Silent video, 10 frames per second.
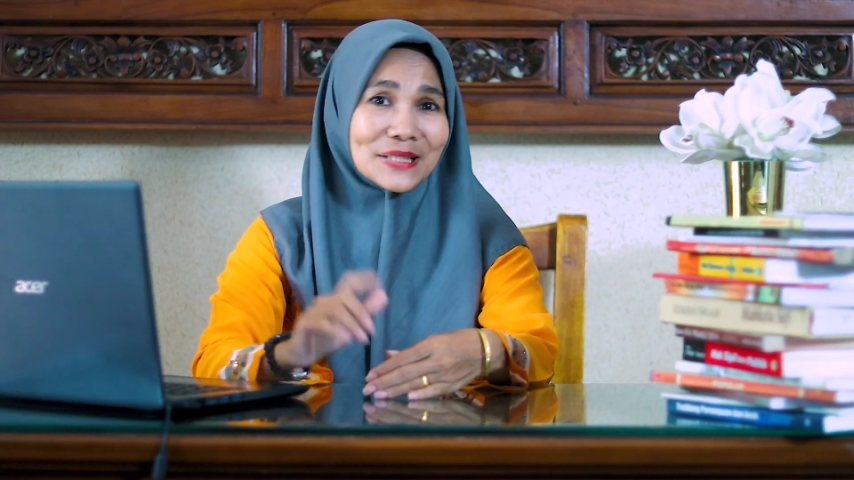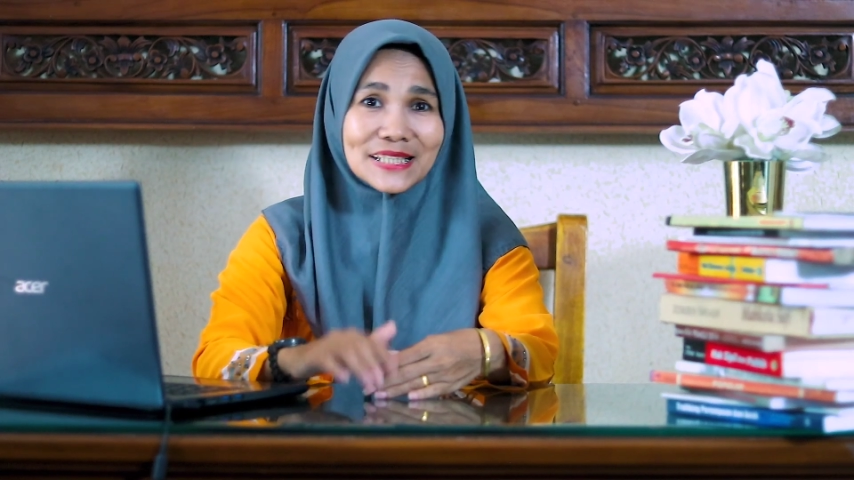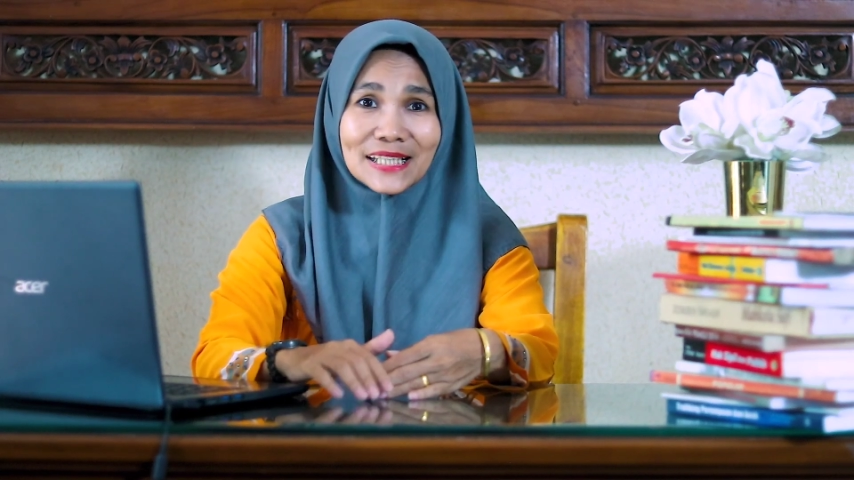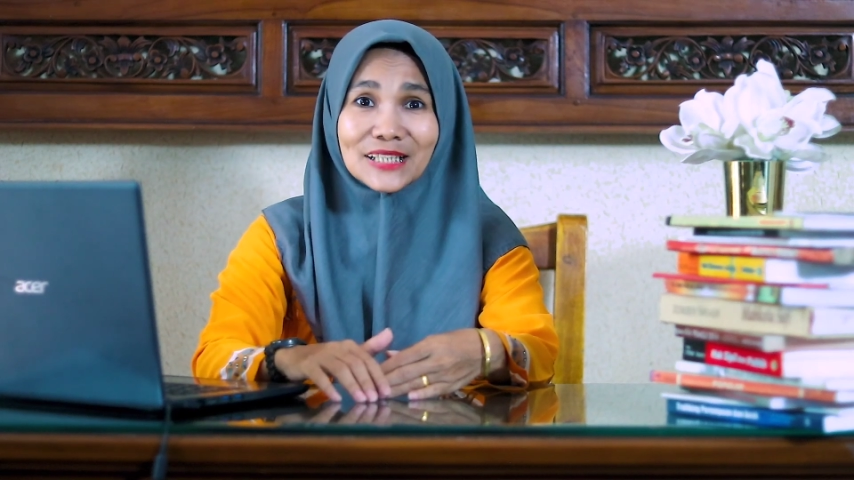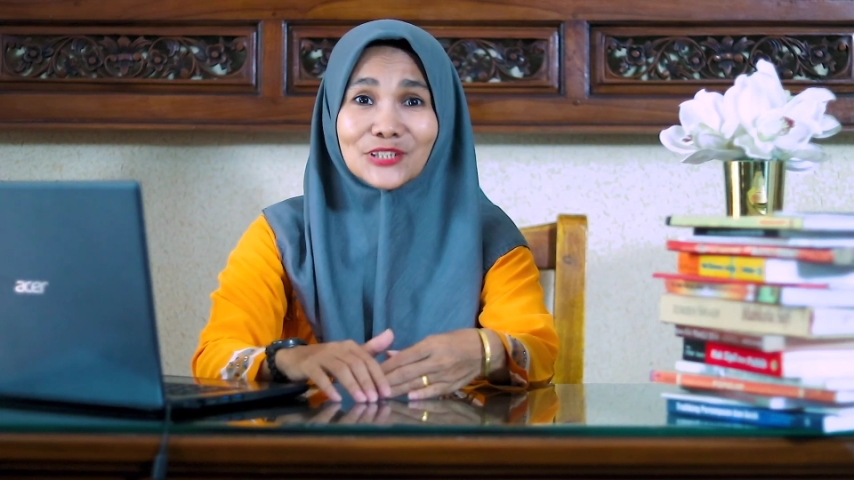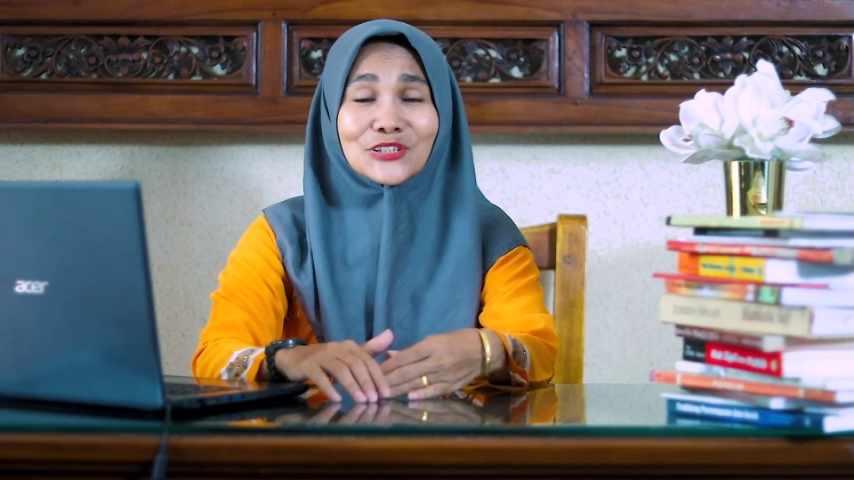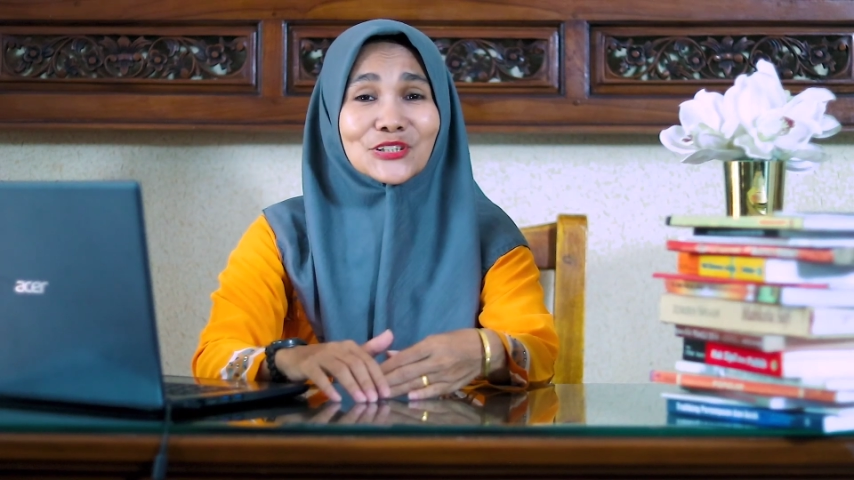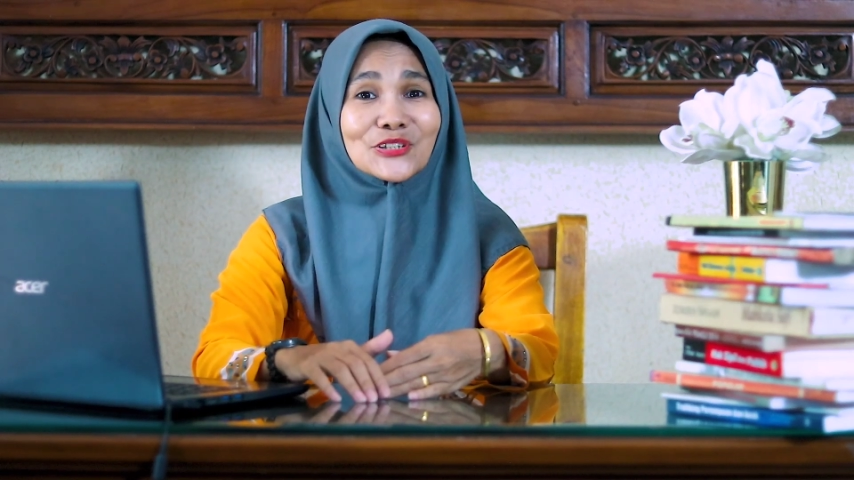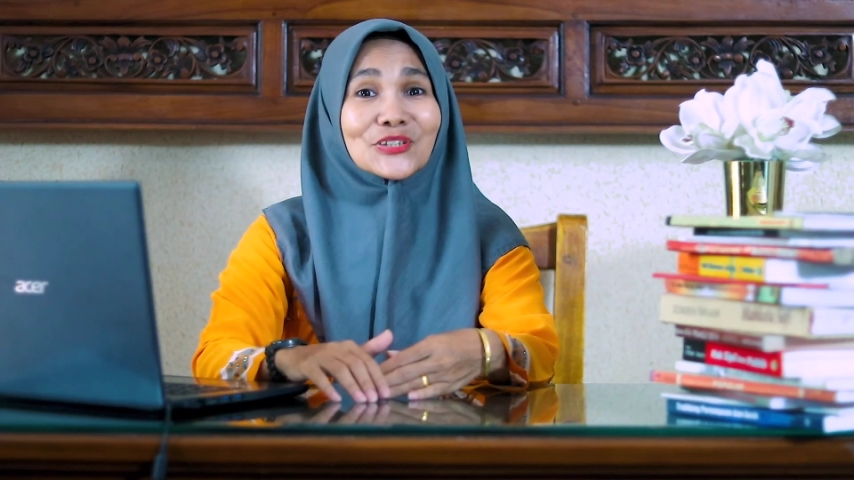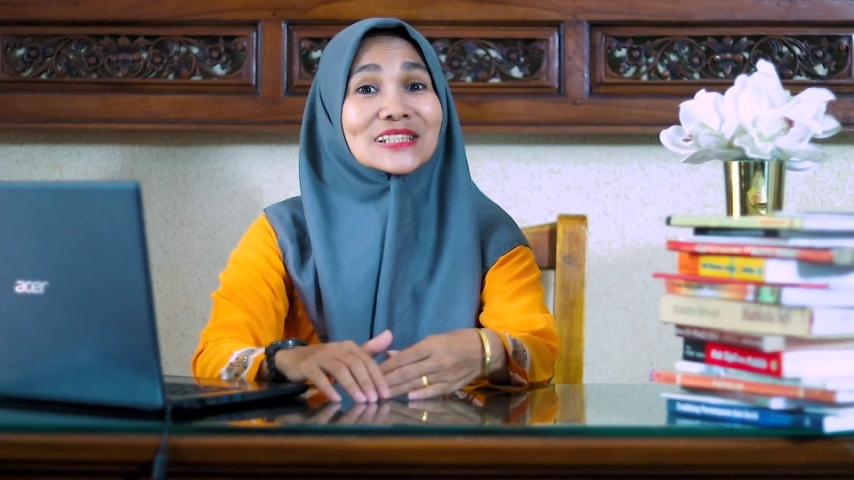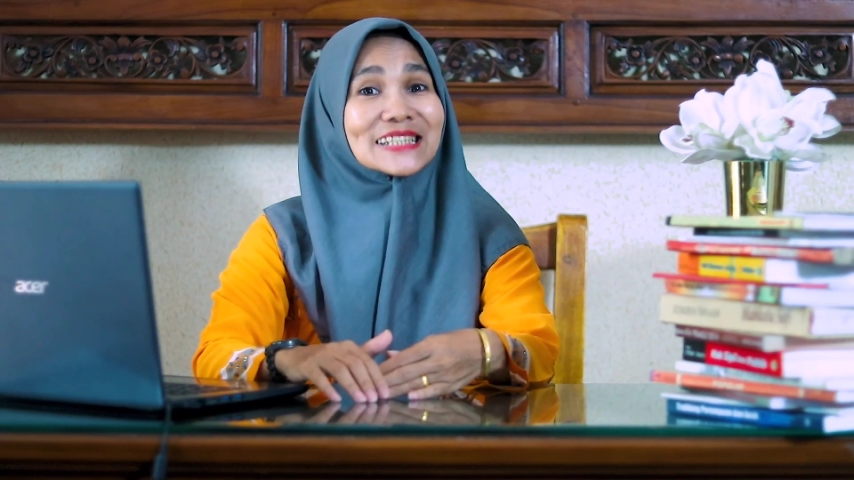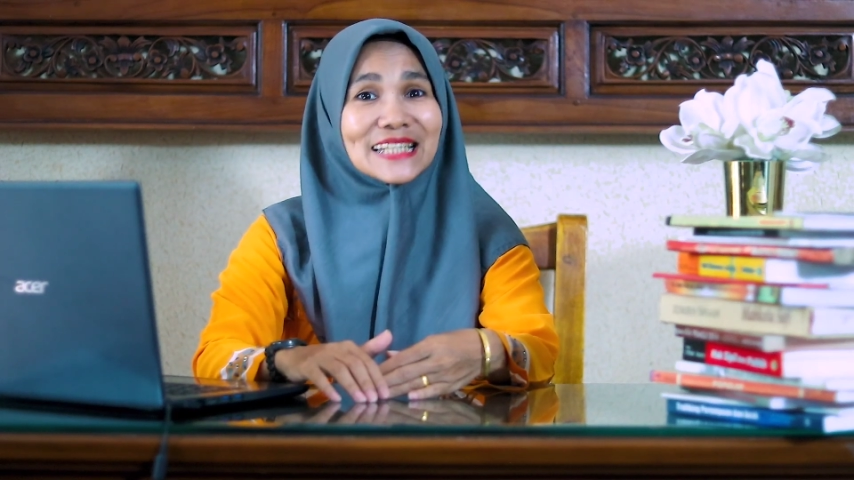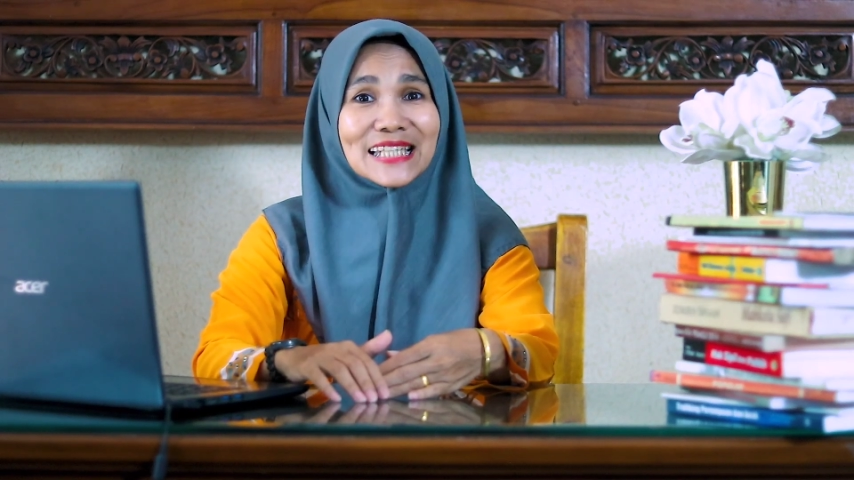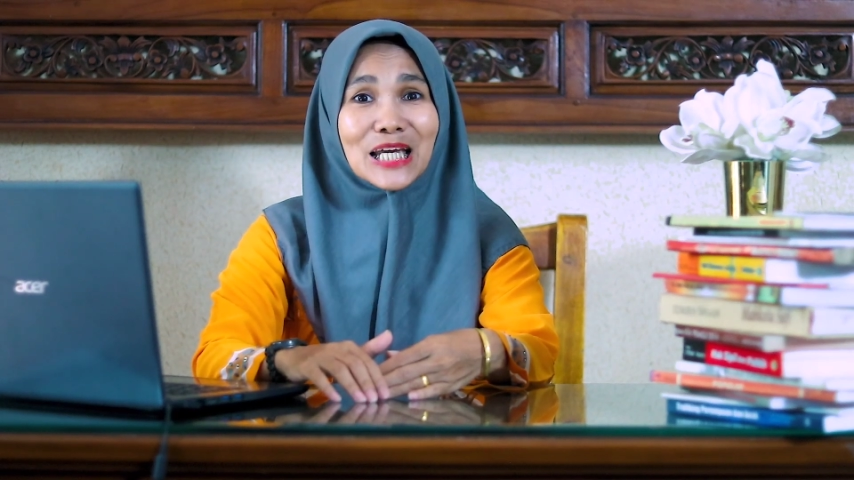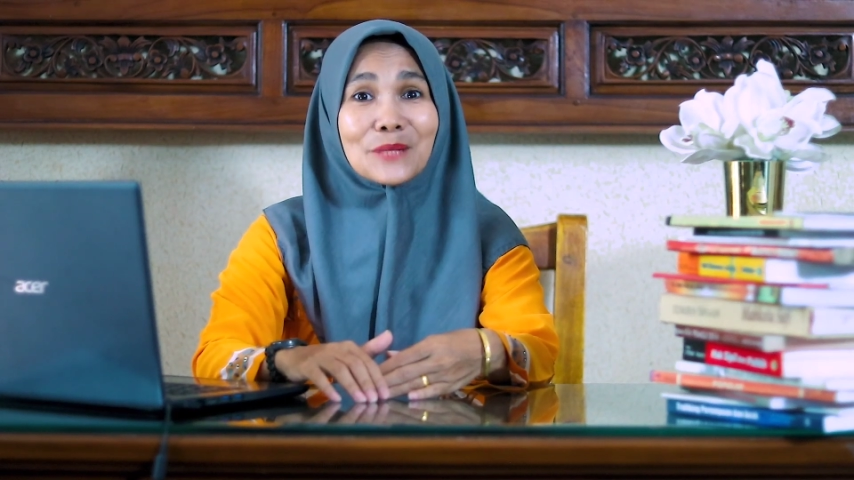Pastikan terus untuk
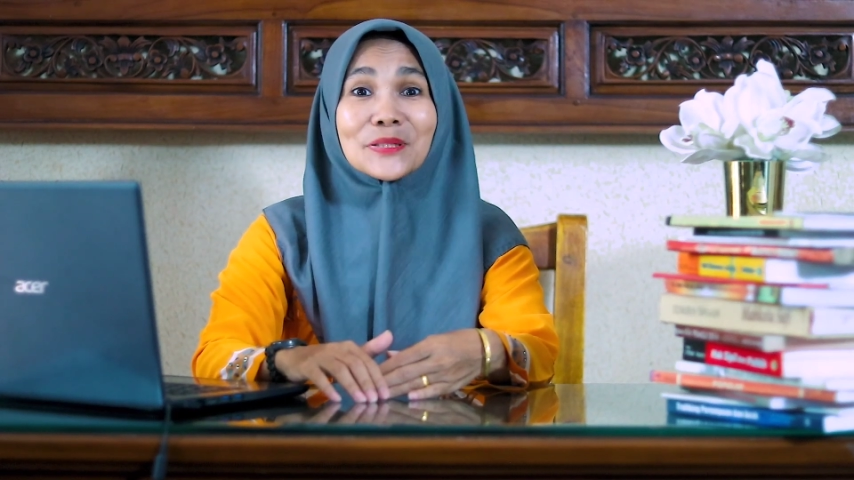setia